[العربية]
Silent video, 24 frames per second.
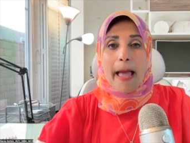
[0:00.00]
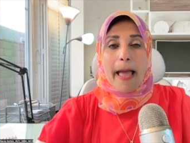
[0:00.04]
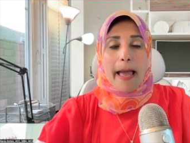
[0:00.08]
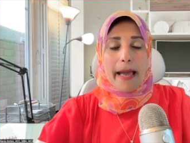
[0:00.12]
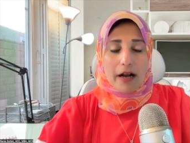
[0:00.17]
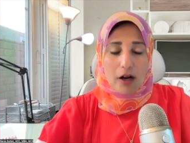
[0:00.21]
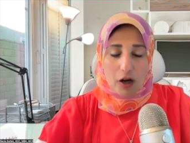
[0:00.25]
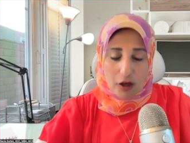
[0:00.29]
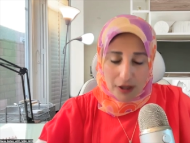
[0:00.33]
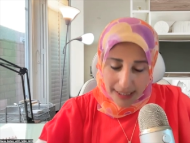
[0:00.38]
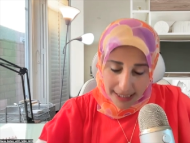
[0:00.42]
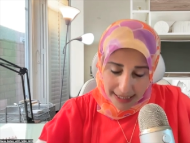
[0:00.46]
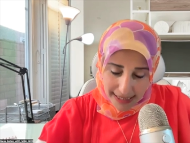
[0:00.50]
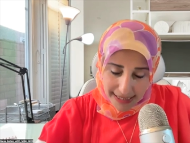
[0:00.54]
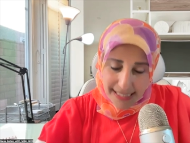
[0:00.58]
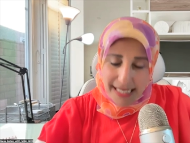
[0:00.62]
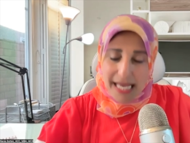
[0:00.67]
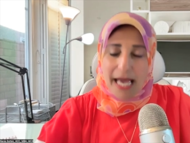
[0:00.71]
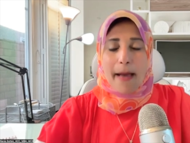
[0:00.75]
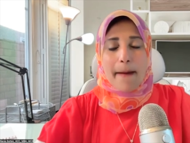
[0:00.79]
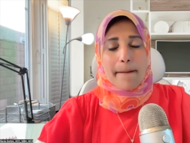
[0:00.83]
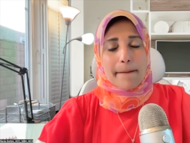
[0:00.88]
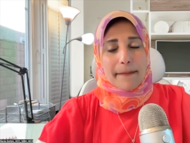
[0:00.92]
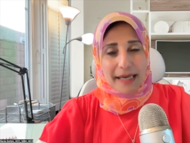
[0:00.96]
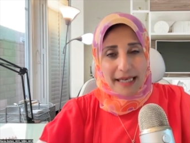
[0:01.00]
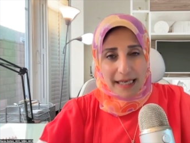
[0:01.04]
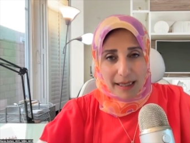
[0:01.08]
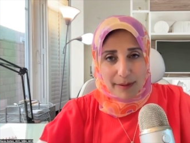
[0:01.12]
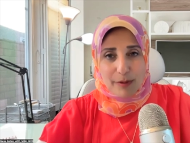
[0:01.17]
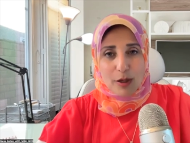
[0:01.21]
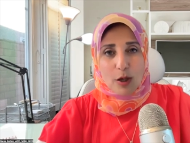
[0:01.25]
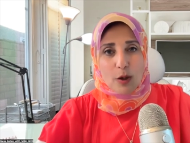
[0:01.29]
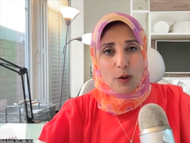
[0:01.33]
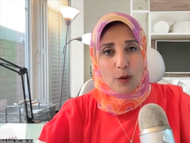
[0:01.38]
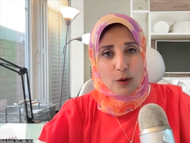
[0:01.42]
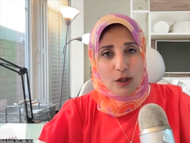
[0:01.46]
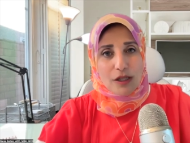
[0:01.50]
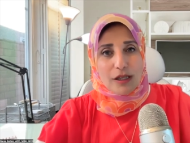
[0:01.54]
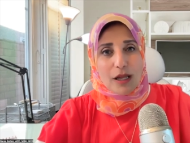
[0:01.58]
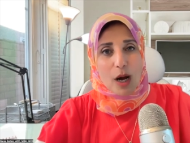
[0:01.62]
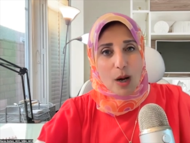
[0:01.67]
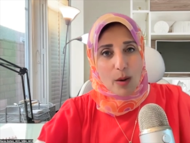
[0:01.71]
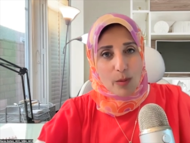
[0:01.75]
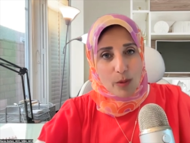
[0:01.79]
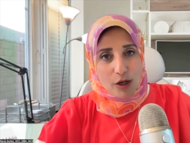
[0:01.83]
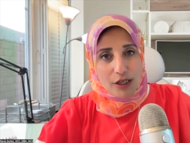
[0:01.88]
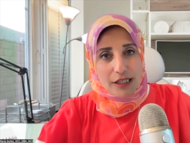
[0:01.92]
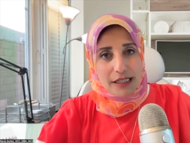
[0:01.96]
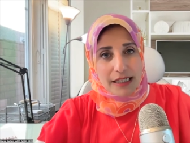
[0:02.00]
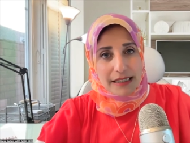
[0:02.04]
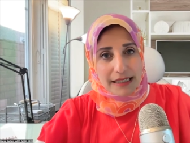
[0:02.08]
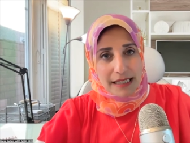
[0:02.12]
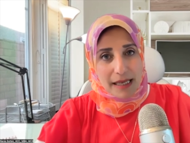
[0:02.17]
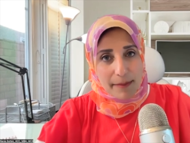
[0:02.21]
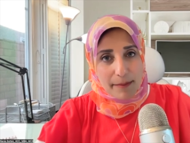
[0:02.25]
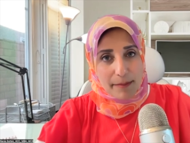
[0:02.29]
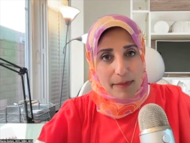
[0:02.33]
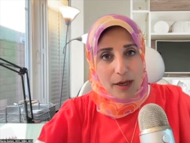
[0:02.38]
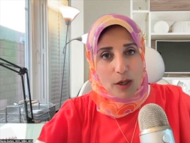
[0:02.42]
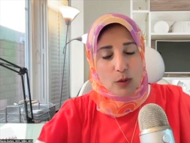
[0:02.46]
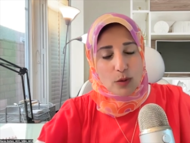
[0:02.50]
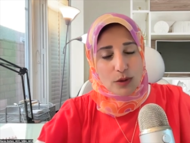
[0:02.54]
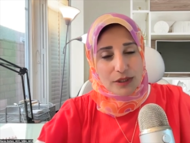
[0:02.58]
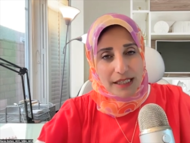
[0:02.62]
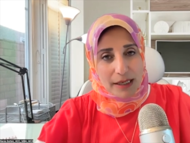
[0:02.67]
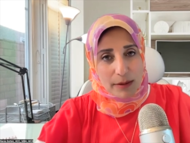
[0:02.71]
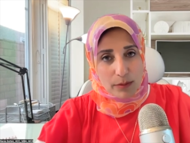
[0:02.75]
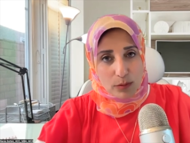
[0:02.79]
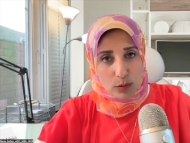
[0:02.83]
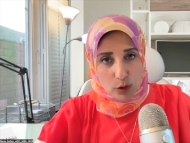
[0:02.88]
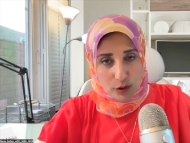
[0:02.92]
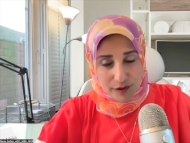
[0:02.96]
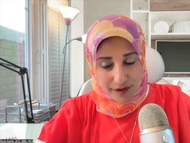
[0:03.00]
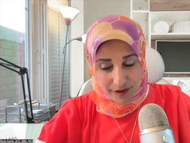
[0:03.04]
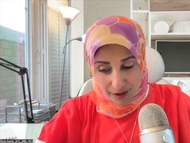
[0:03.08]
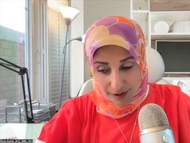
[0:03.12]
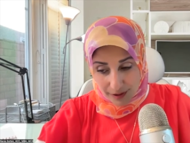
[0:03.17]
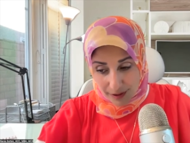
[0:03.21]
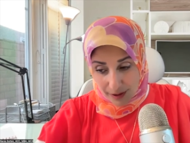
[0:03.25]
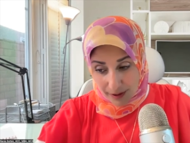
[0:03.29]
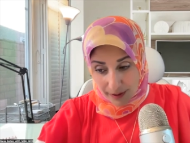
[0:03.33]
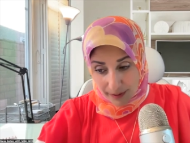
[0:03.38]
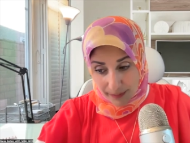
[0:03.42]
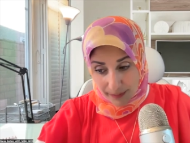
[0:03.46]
القناه دي بتجيب لك كل الاخبار اللي تهمك وتهم اسرتك